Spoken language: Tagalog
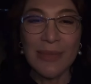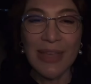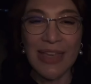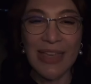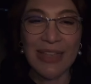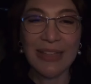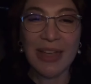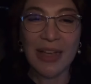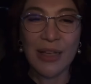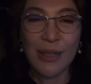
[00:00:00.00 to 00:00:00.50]

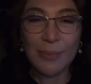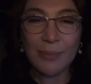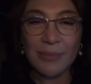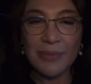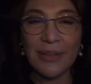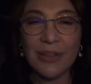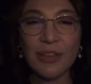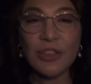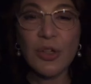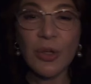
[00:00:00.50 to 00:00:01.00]
And um,
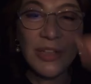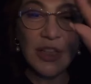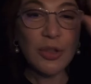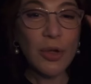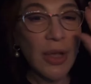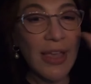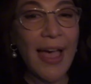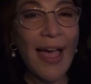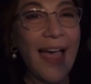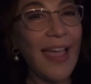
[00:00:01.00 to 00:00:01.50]
Johnny
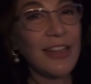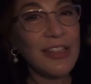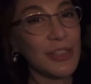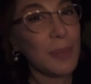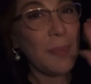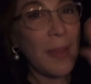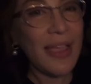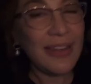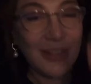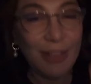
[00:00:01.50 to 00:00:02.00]
Toya, ha, in
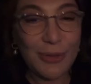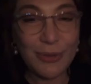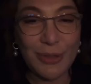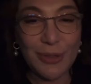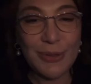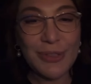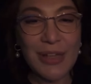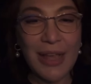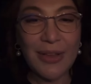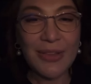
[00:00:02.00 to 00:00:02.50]
Japan, hello to
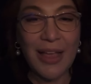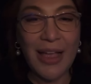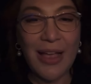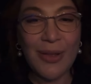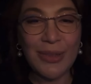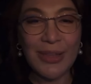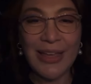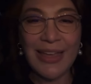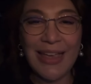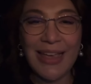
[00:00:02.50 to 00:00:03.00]
you, shout
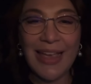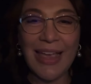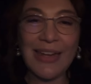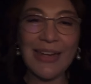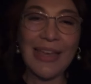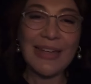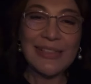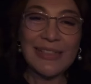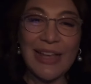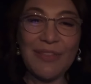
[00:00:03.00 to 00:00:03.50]
out.
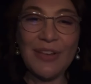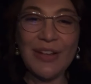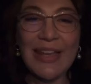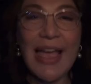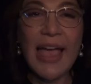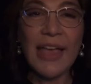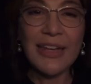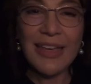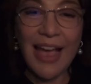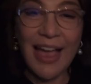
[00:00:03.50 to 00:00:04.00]
And 87
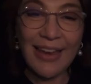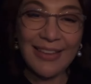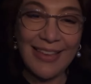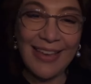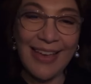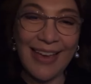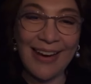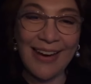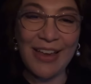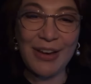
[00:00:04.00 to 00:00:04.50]
Yani, hi
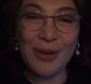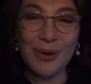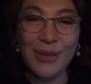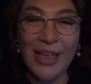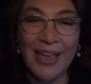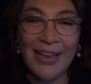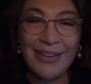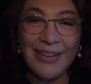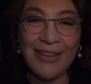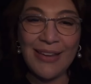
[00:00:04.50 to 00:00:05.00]
there, hello
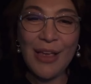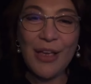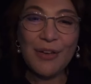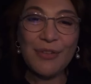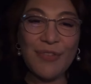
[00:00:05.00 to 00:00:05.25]
Yani.